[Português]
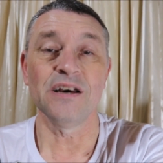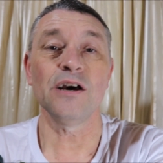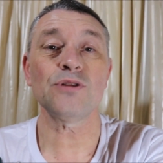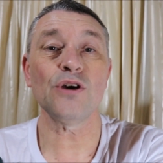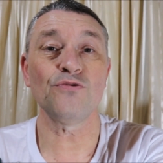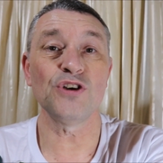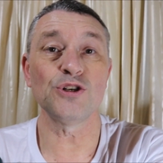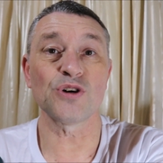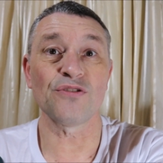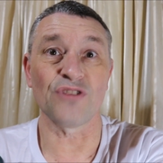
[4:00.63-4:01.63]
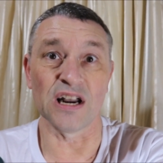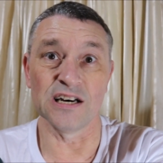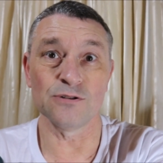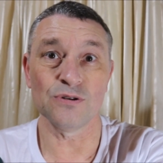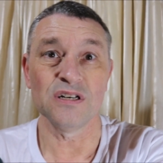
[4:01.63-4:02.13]
Eu tenho vídeo aí
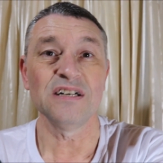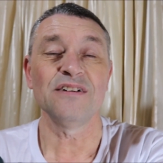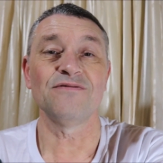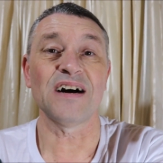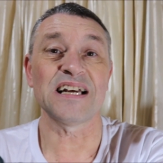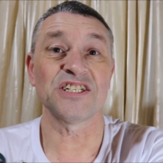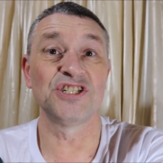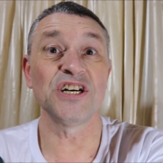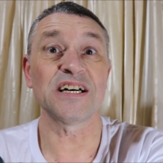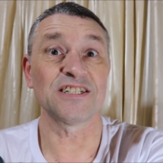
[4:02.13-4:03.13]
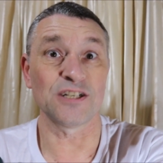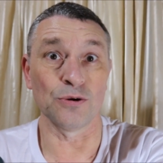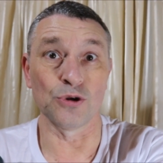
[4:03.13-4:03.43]
falando várias dicas que eu